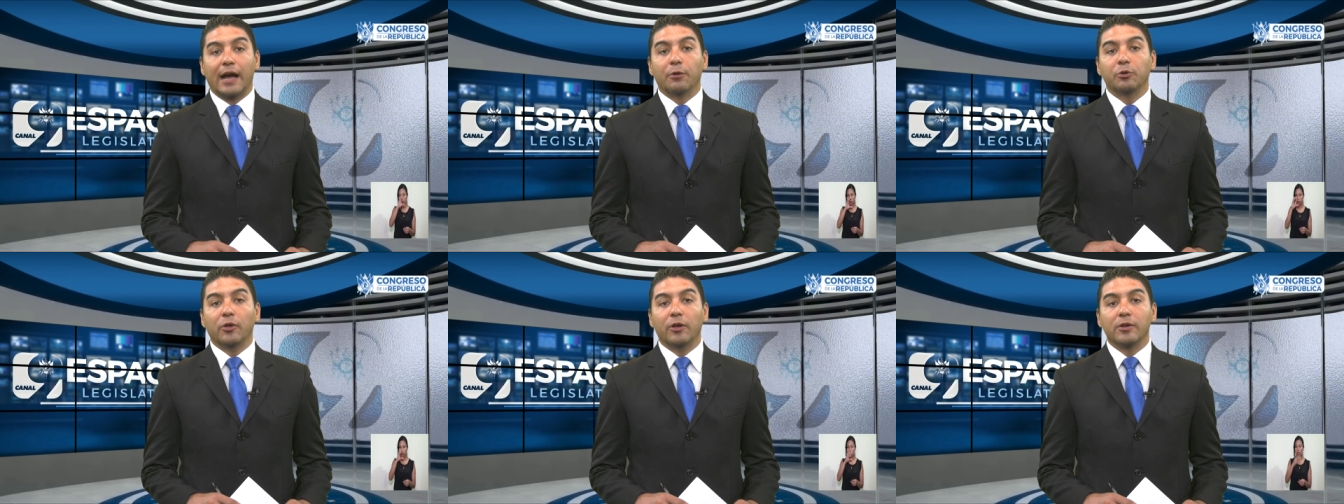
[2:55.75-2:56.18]
a
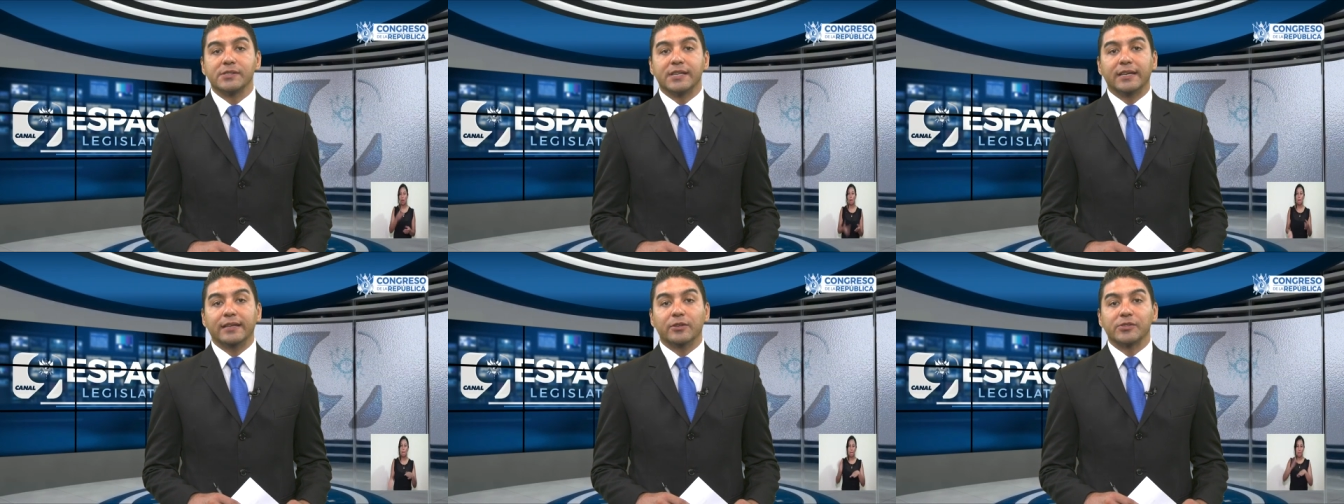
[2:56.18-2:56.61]
uno de los
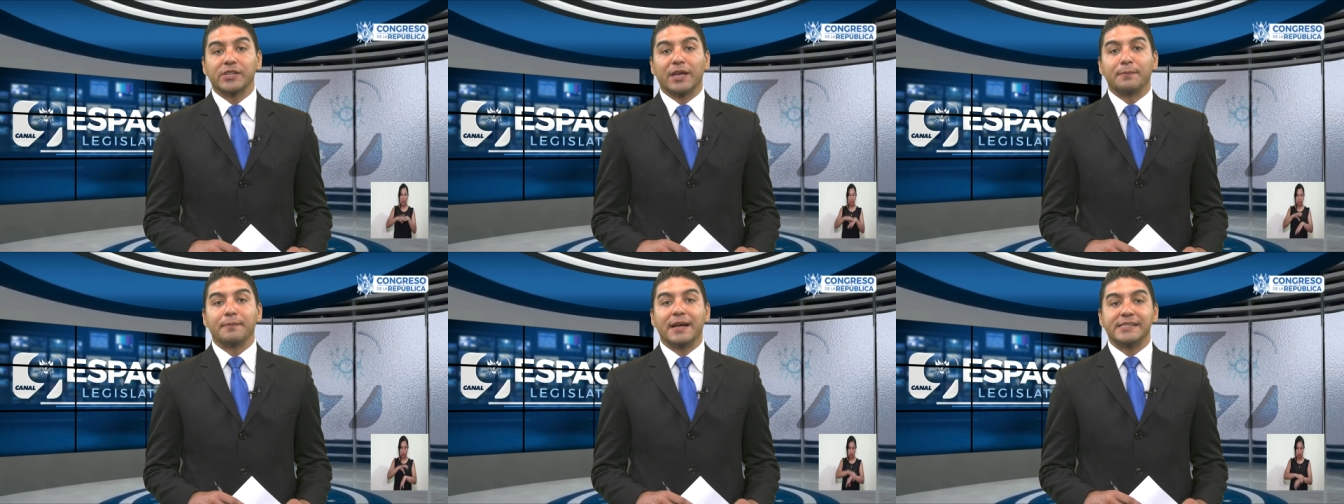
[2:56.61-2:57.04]
delitos
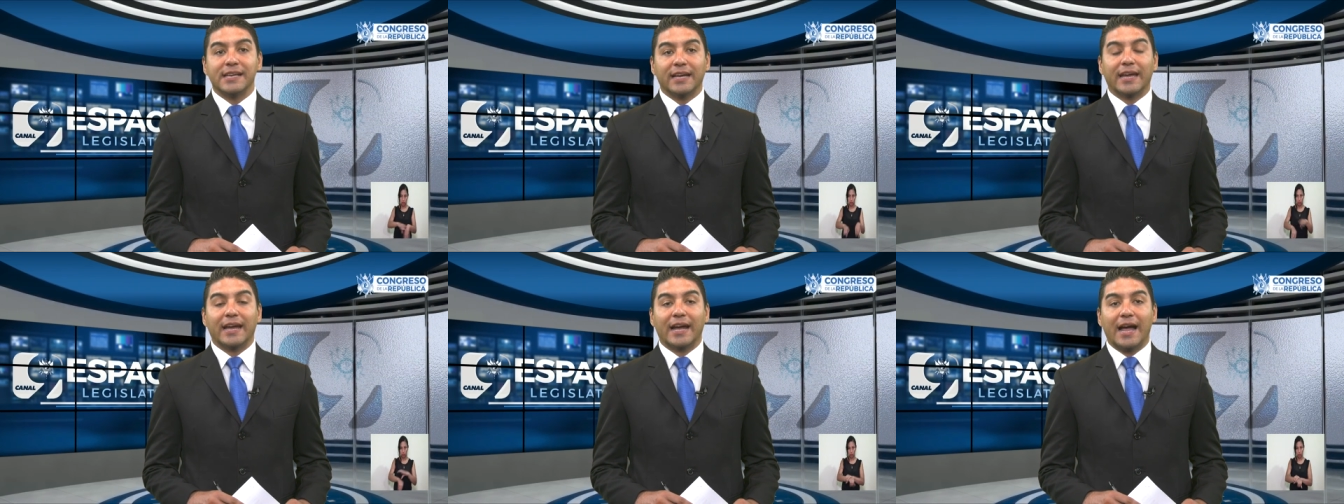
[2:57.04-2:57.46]
que más
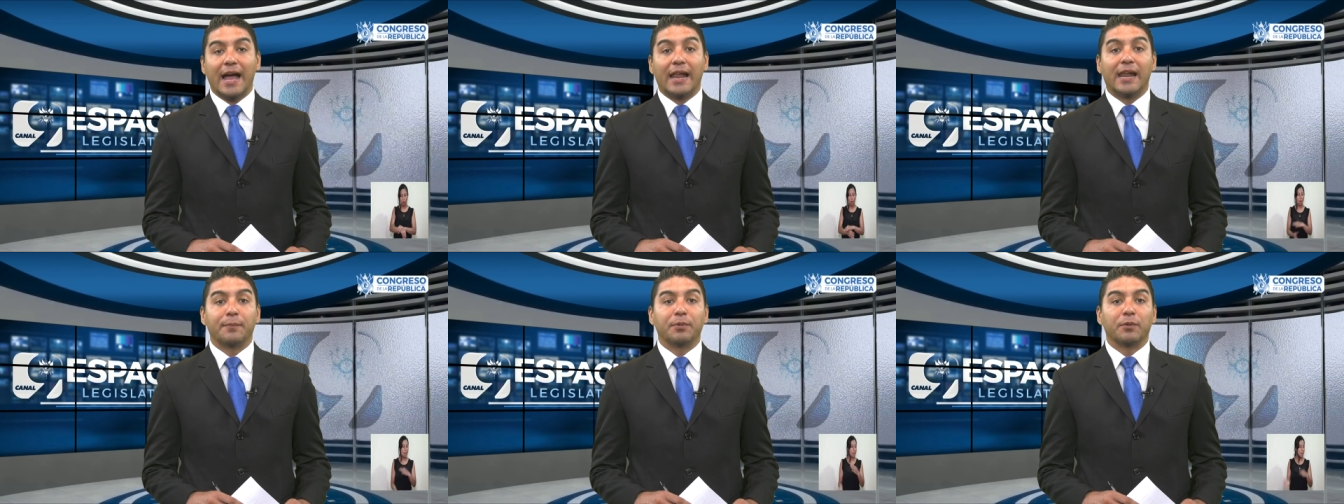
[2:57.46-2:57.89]
aqueja
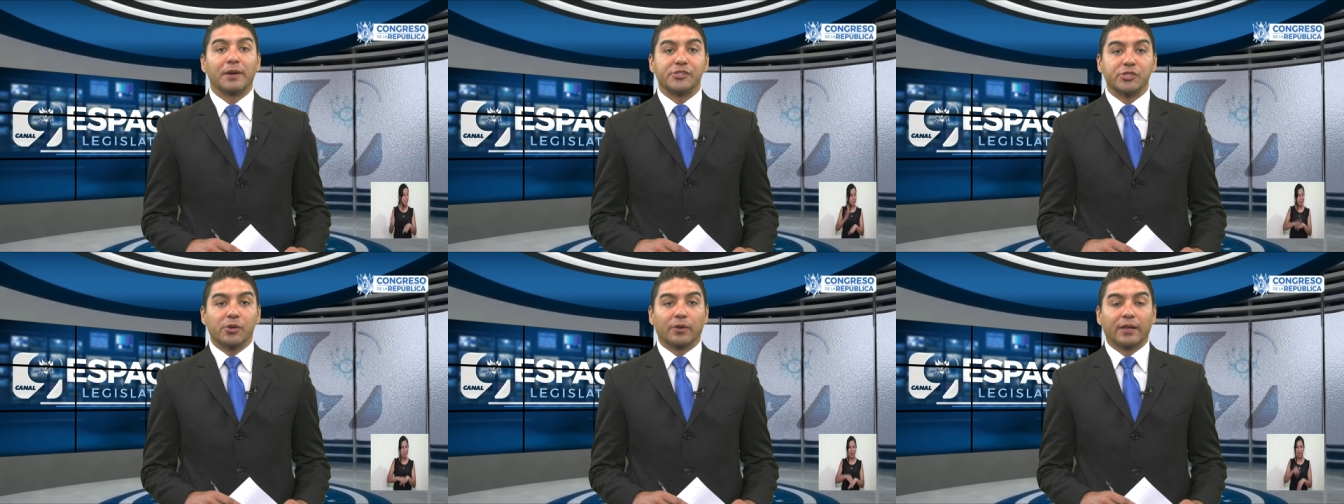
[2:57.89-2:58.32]
a la
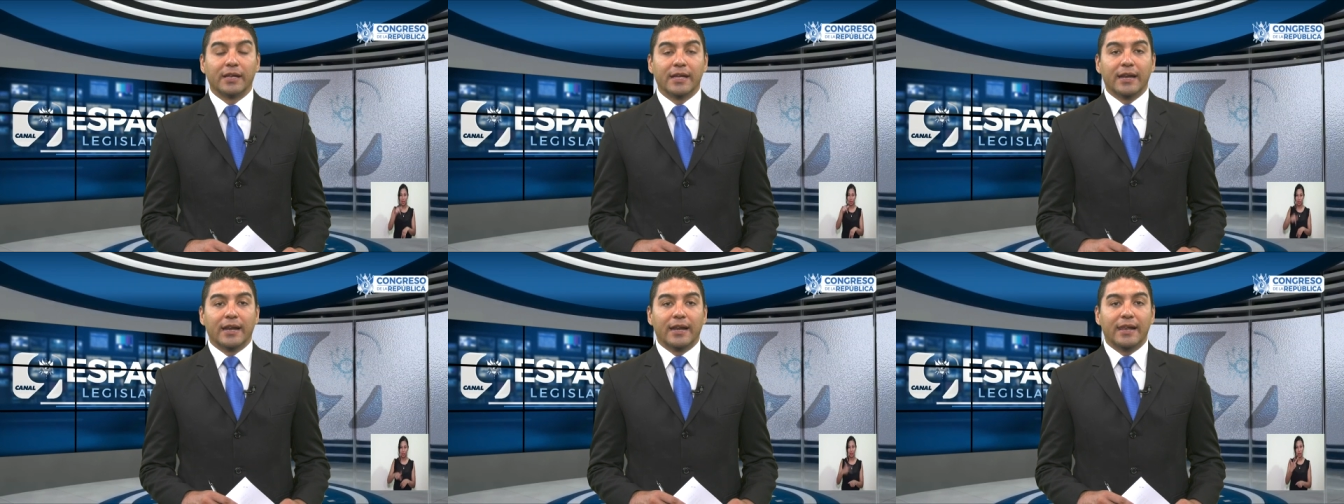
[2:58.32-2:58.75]
población.
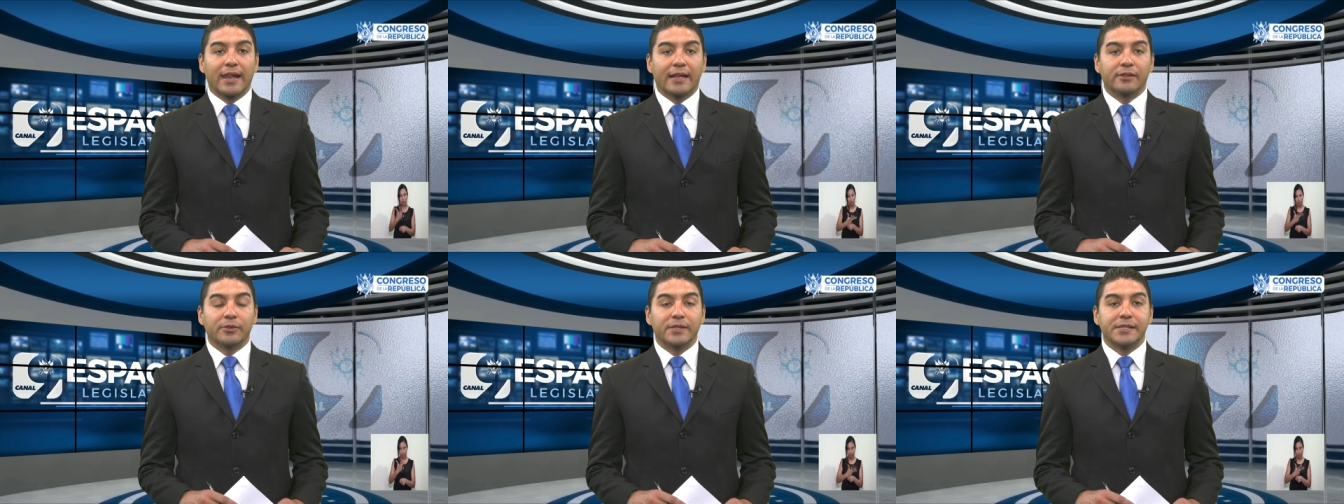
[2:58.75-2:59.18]

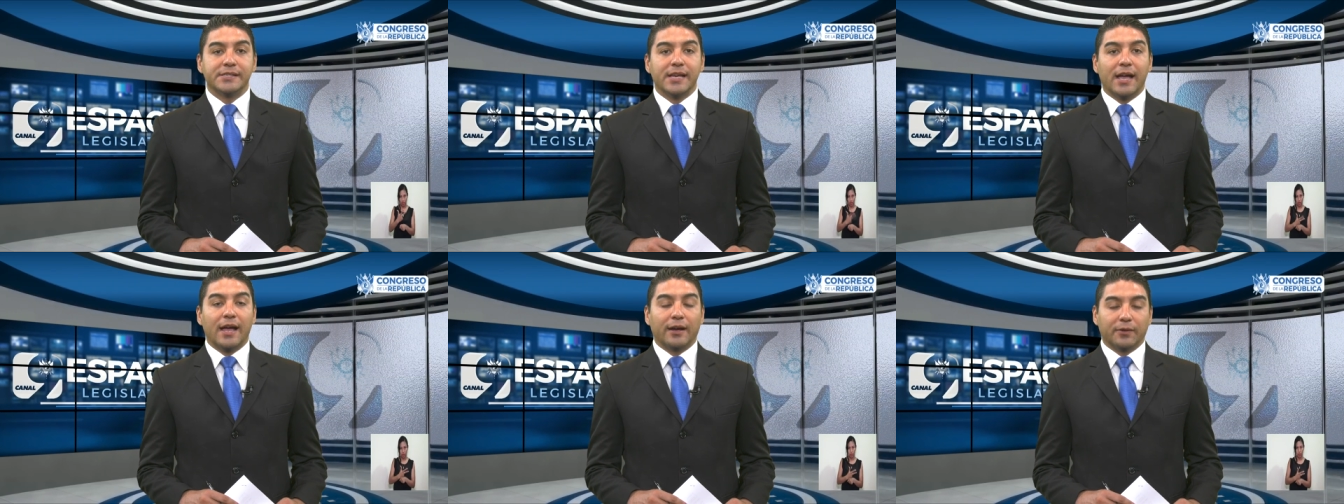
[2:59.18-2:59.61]
La
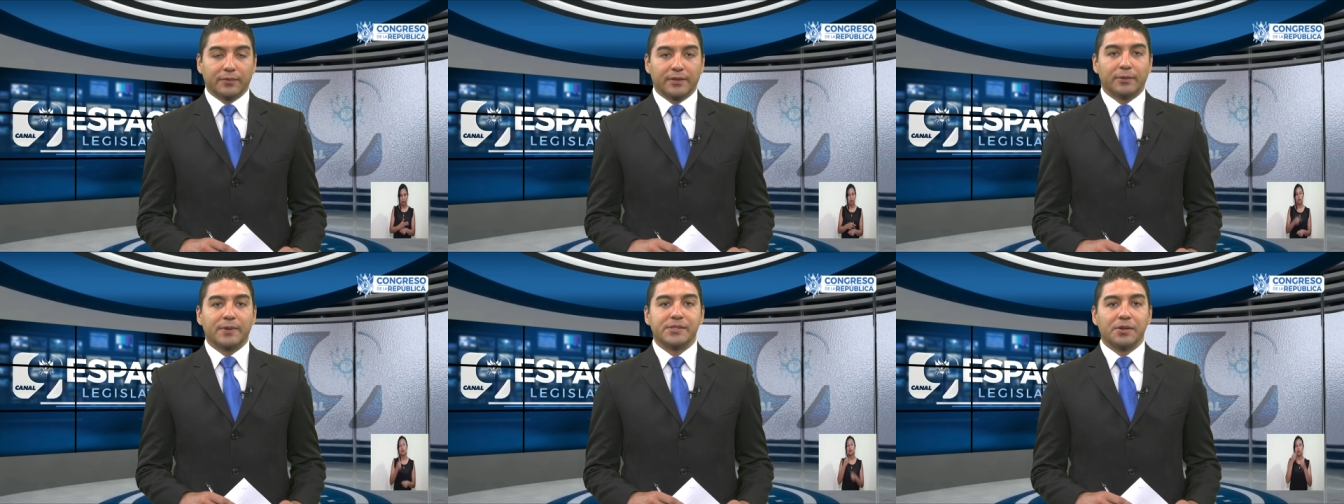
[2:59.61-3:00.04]
noticia a
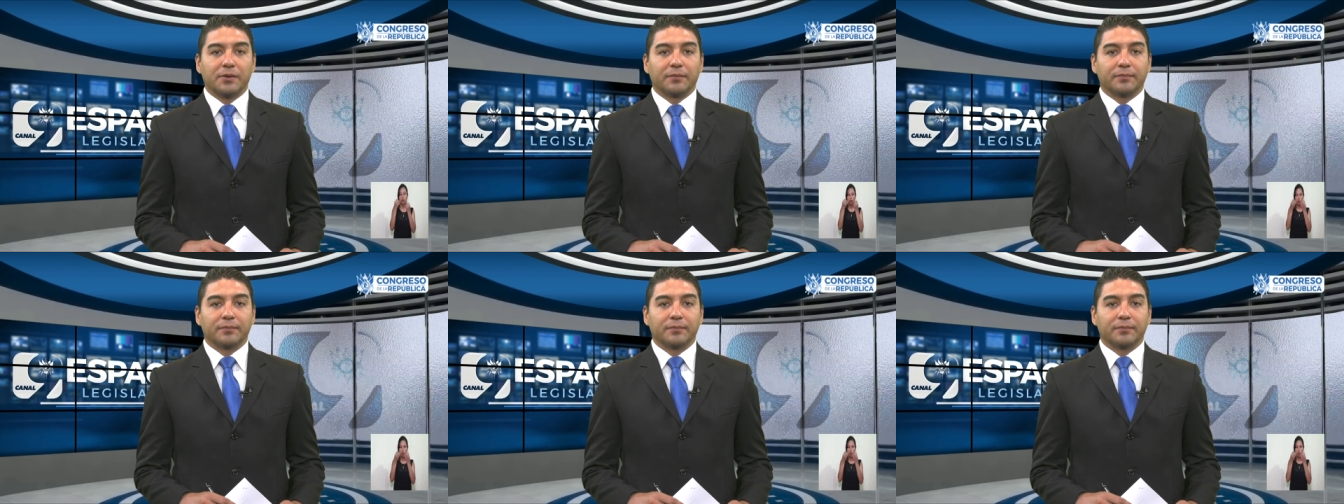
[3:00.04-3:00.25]
continuación.